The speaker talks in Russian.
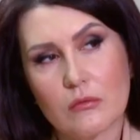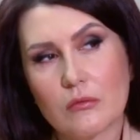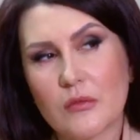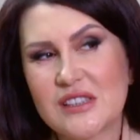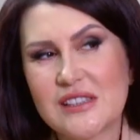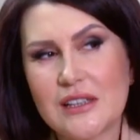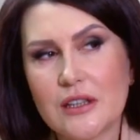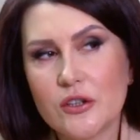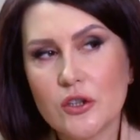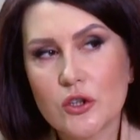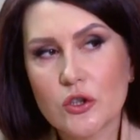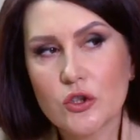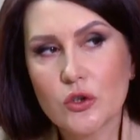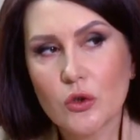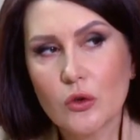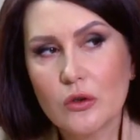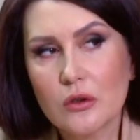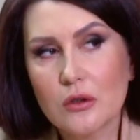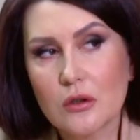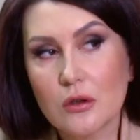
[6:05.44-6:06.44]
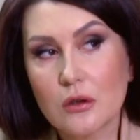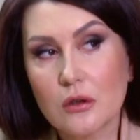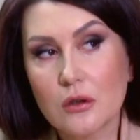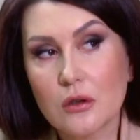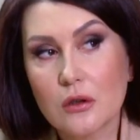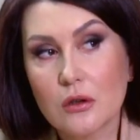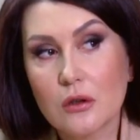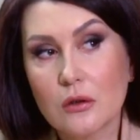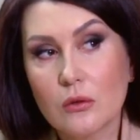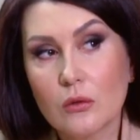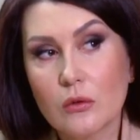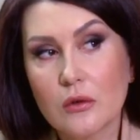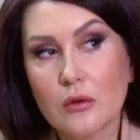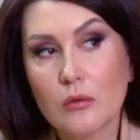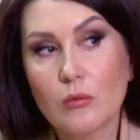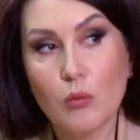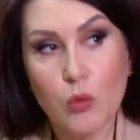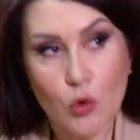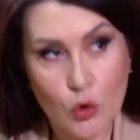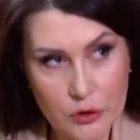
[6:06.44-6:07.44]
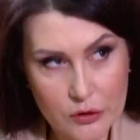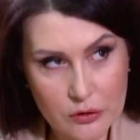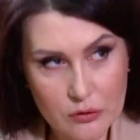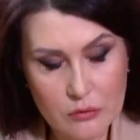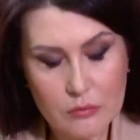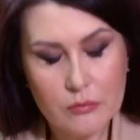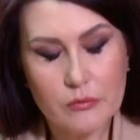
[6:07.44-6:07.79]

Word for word: Последнее э, что? Последний бой. Бой.